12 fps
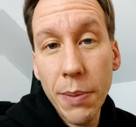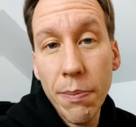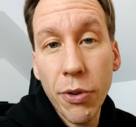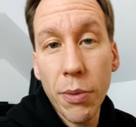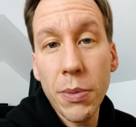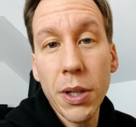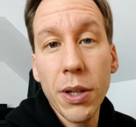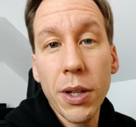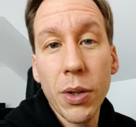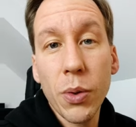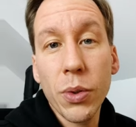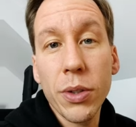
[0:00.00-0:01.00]
gibt von
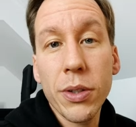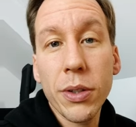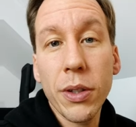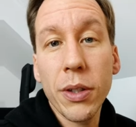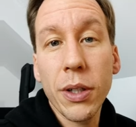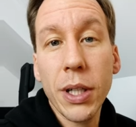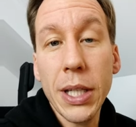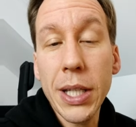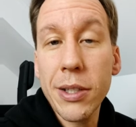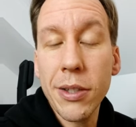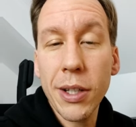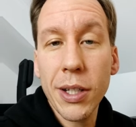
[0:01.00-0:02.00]
mir und äh,
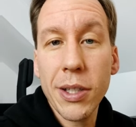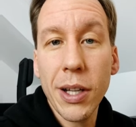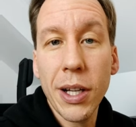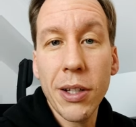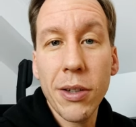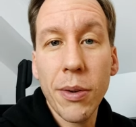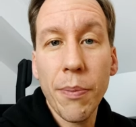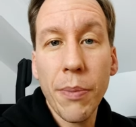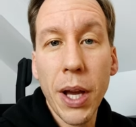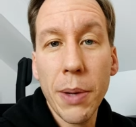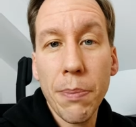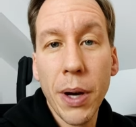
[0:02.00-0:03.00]
genießt in der Zeit
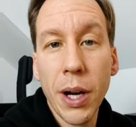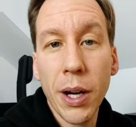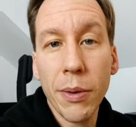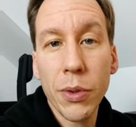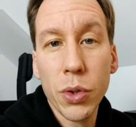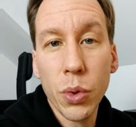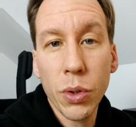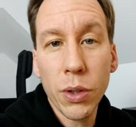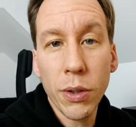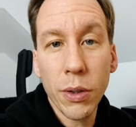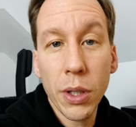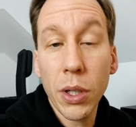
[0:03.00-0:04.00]
ein paar
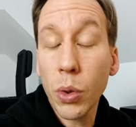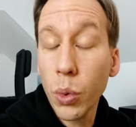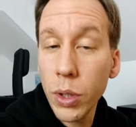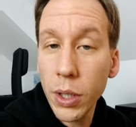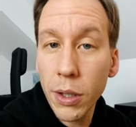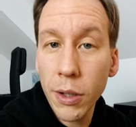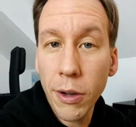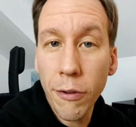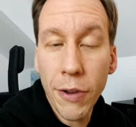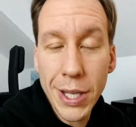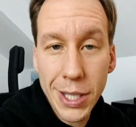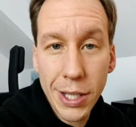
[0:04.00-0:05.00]
schöne, ruhige
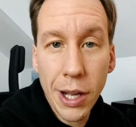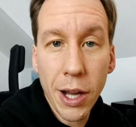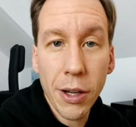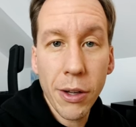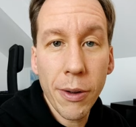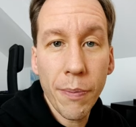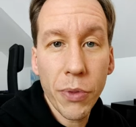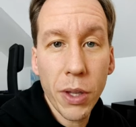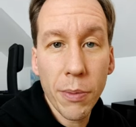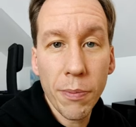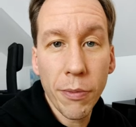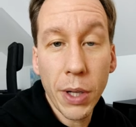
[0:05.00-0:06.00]
Festtage
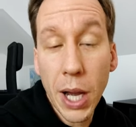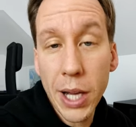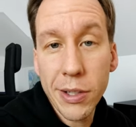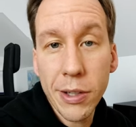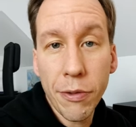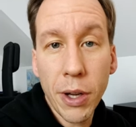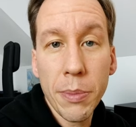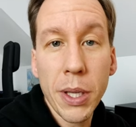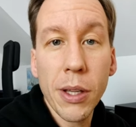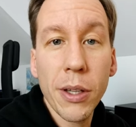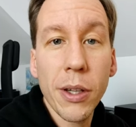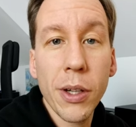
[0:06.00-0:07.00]
im Kreise der
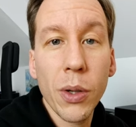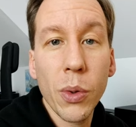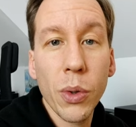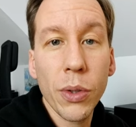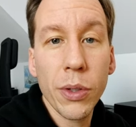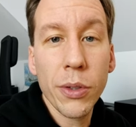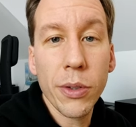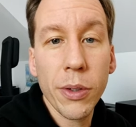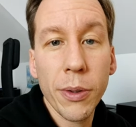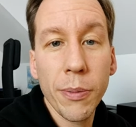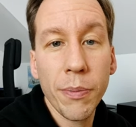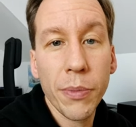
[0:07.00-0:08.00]
Familie. Und
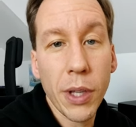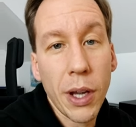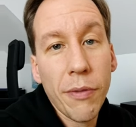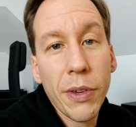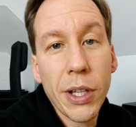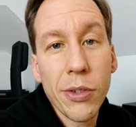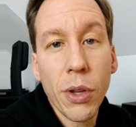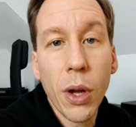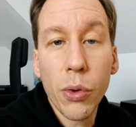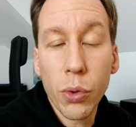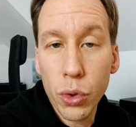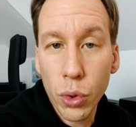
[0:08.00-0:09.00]
ähm, naja, wenn das
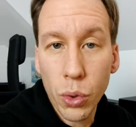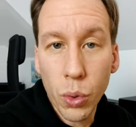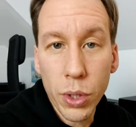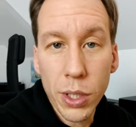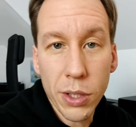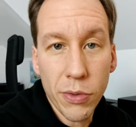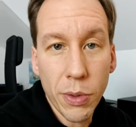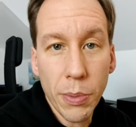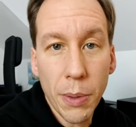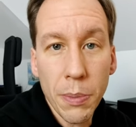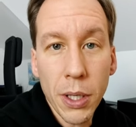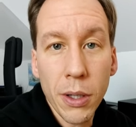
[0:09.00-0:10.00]
auch so schön ruhig ist wie
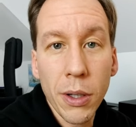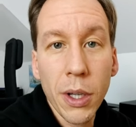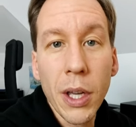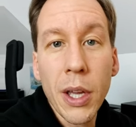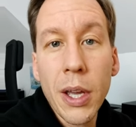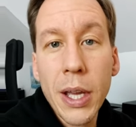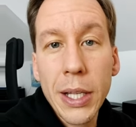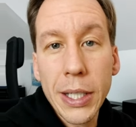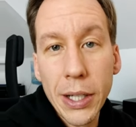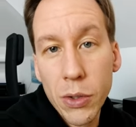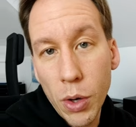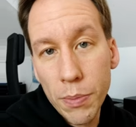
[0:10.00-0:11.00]
bei mir,
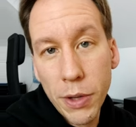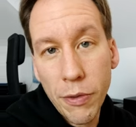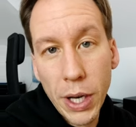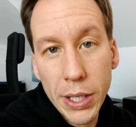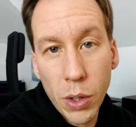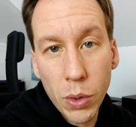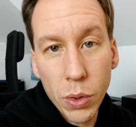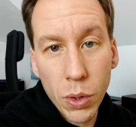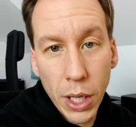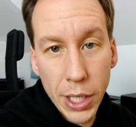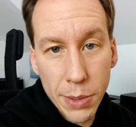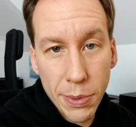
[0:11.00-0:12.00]
dann kommt ihr vielleicht auch noch
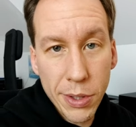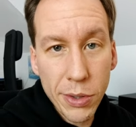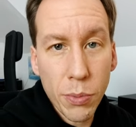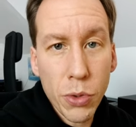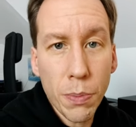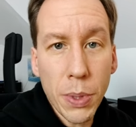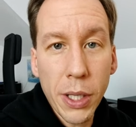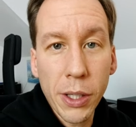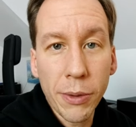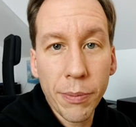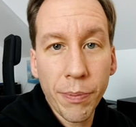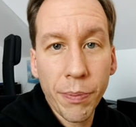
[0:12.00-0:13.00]
ein kleines bisschen zum
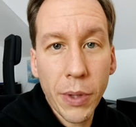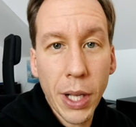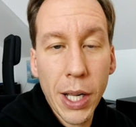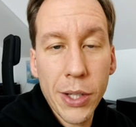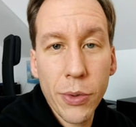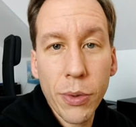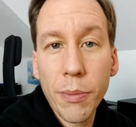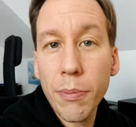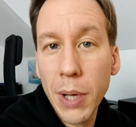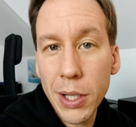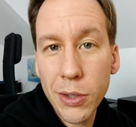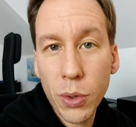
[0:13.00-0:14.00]
Spielen. Also
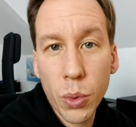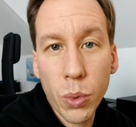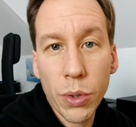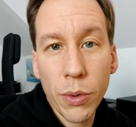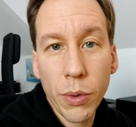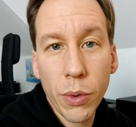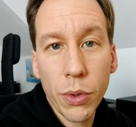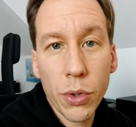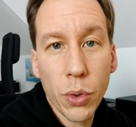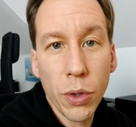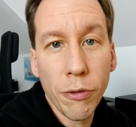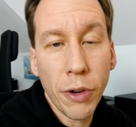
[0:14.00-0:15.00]
macht's gut und
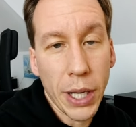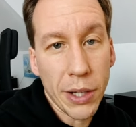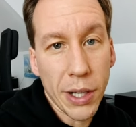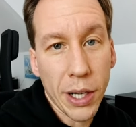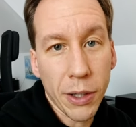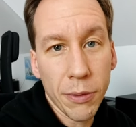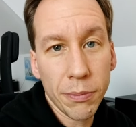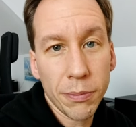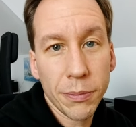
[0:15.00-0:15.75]
schöne Feiertage.